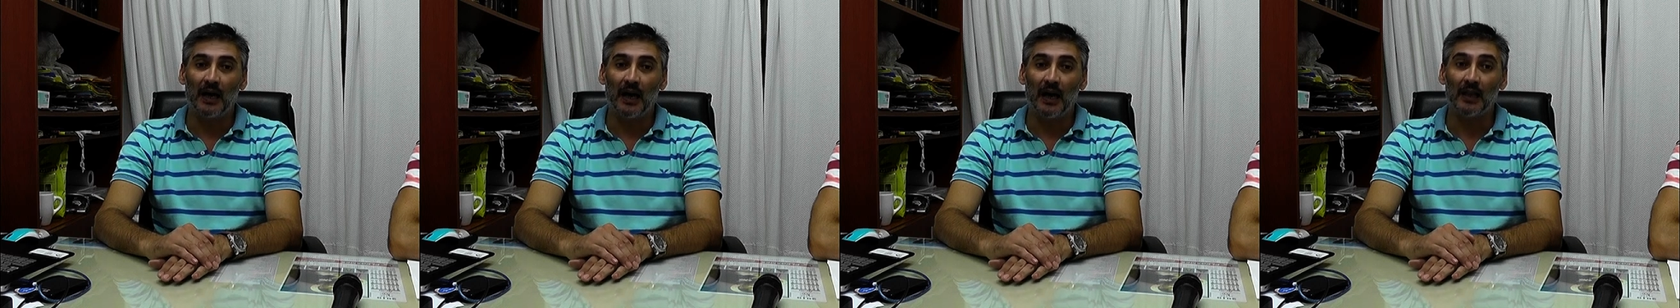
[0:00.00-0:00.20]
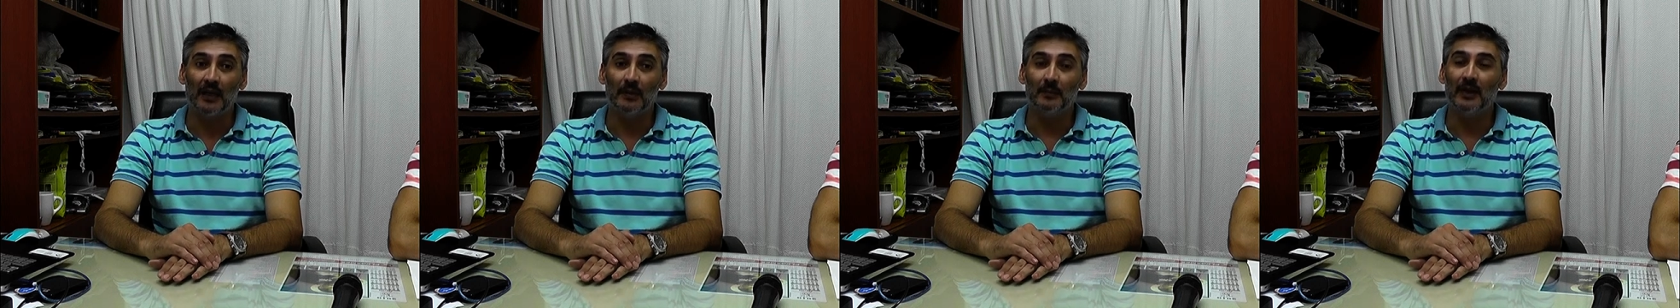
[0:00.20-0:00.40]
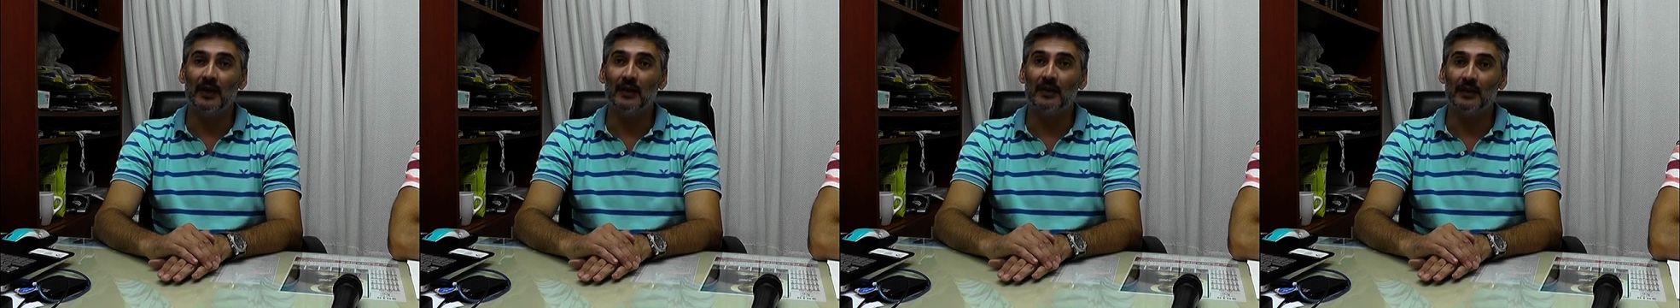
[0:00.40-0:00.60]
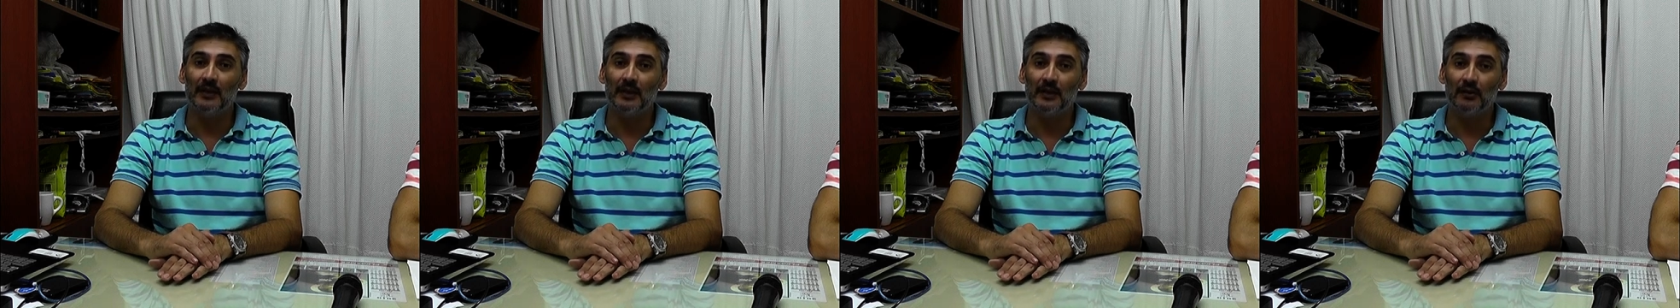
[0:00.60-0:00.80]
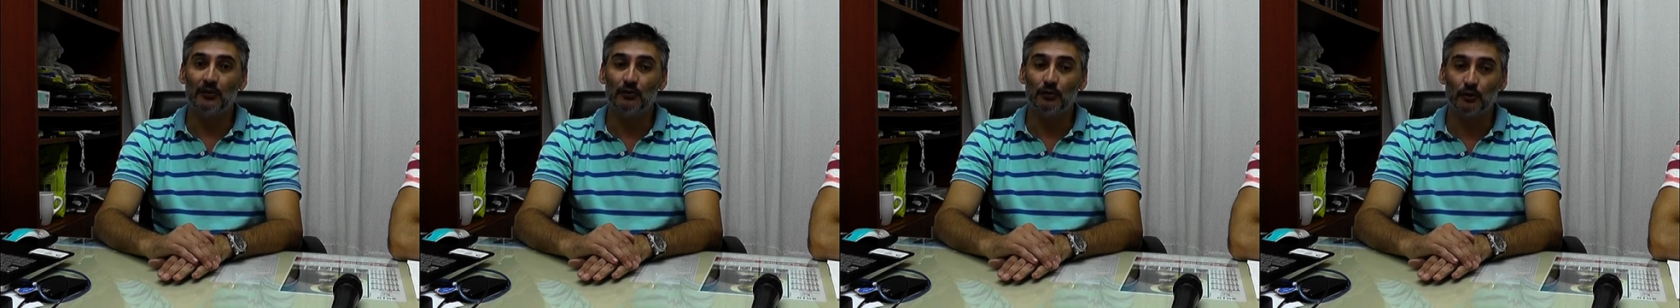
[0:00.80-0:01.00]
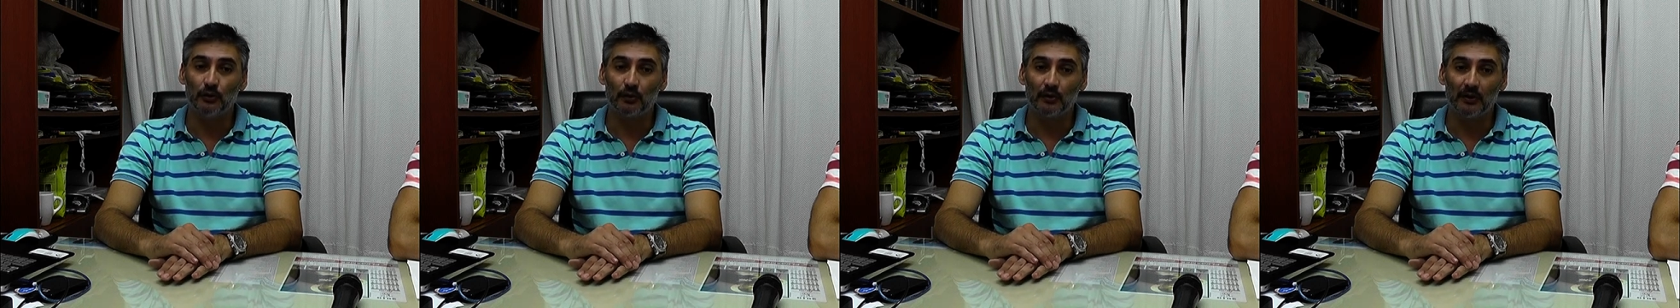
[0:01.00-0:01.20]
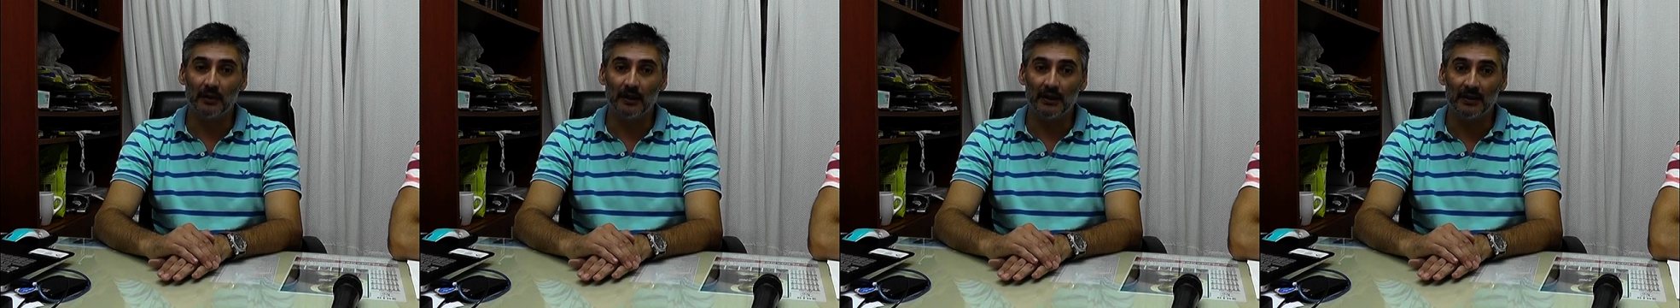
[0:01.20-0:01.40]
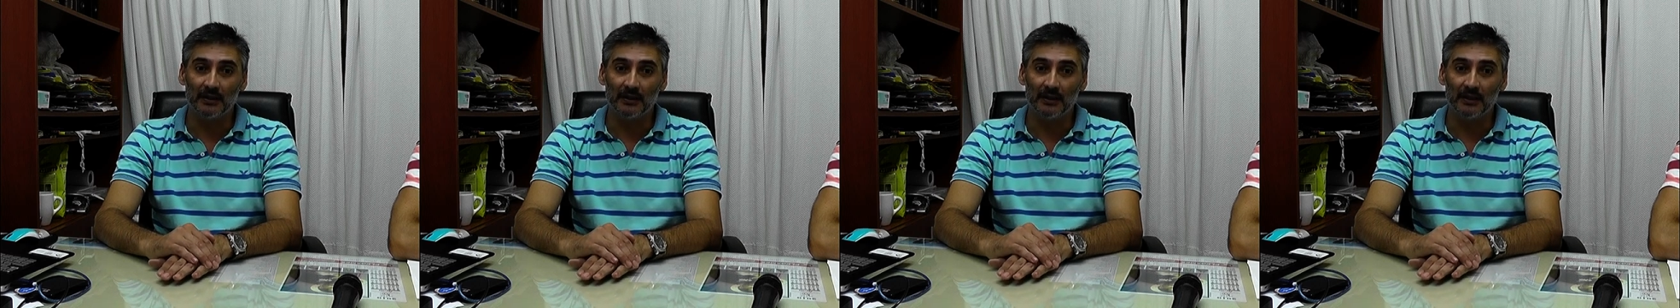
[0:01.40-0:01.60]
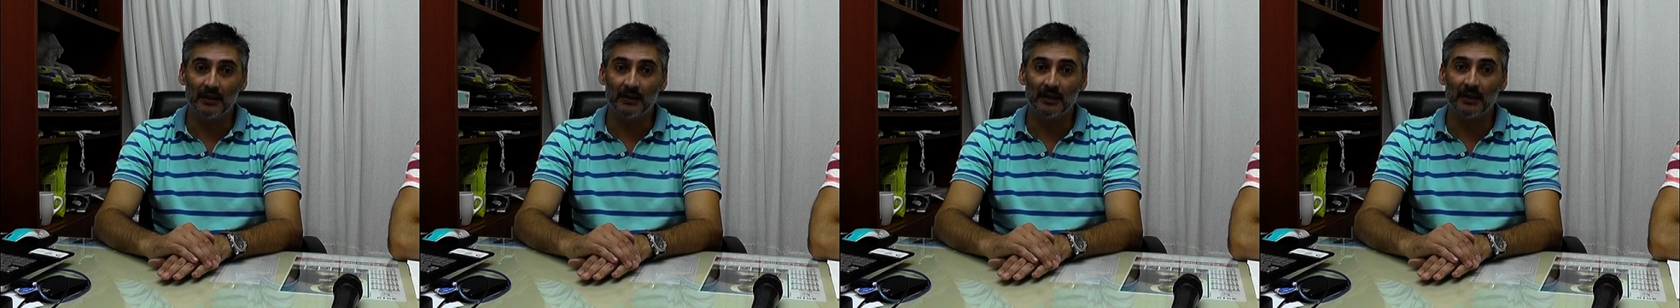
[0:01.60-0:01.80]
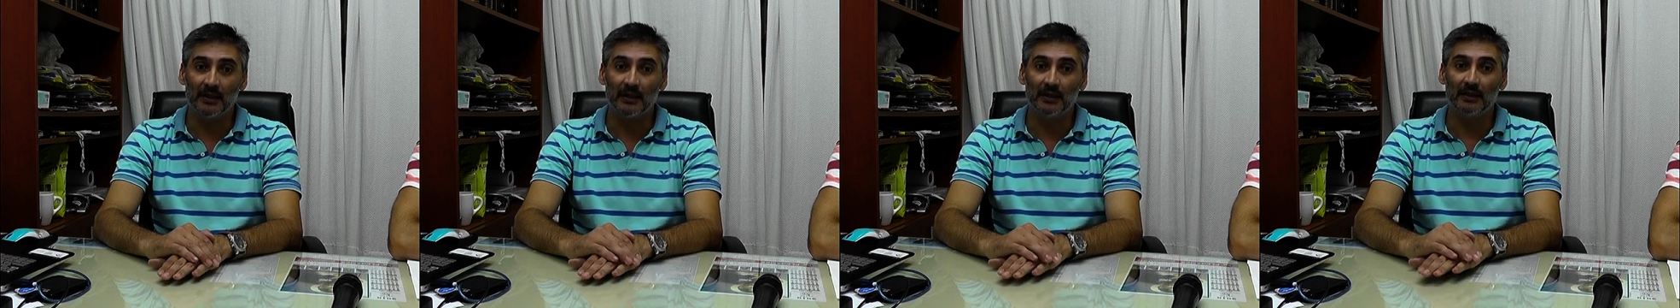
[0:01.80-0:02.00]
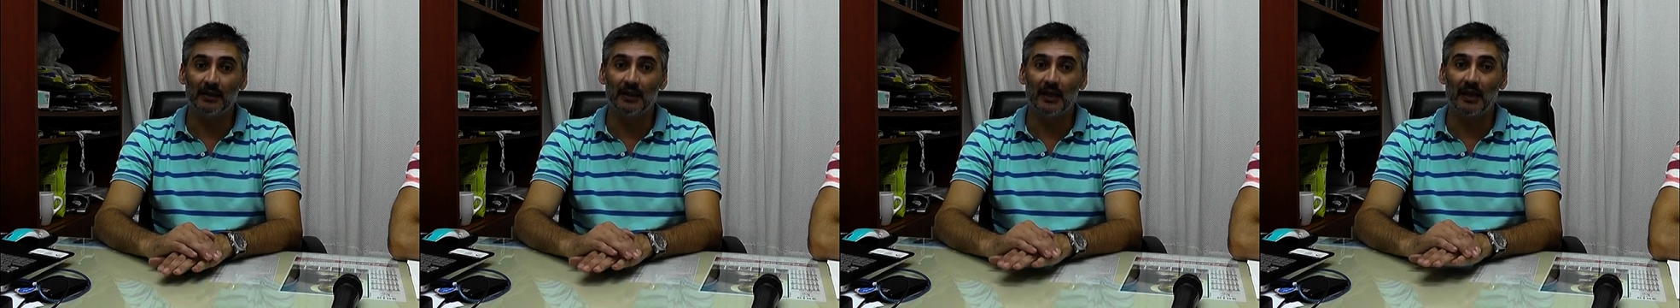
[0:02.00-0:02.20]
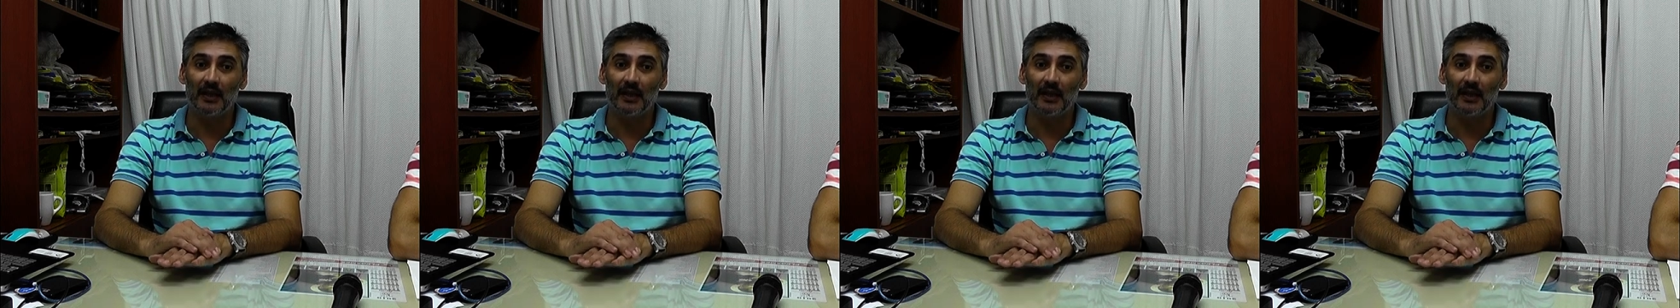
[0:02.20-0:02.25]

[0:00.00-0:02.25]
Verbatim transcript: Además de ello, el intendente